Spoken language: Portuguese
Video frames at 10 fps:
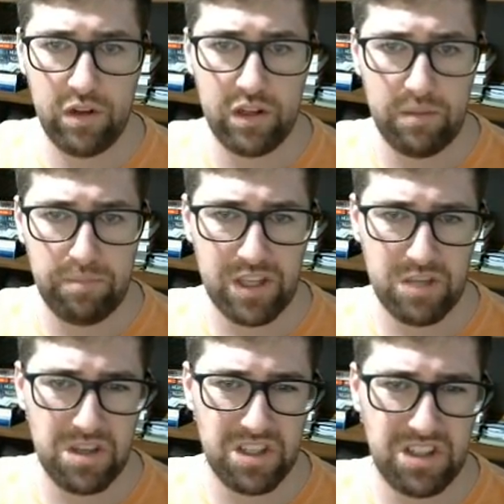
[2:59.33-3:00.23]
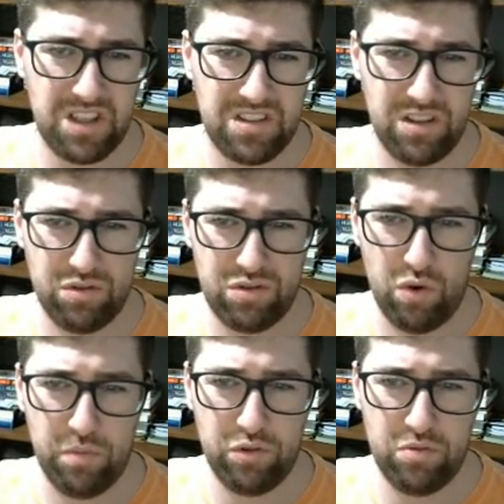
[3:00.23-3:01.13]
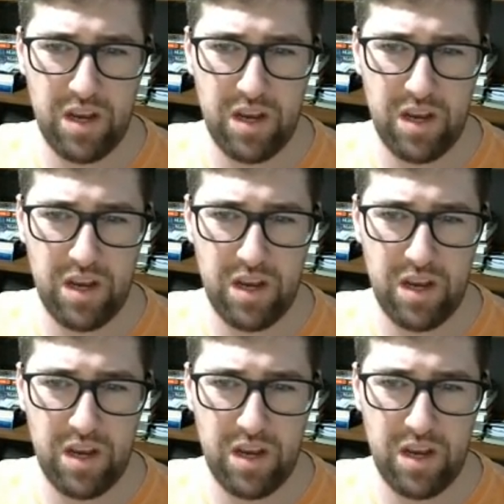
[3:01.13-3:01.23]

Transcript: ela está praticamente testando os topos de uma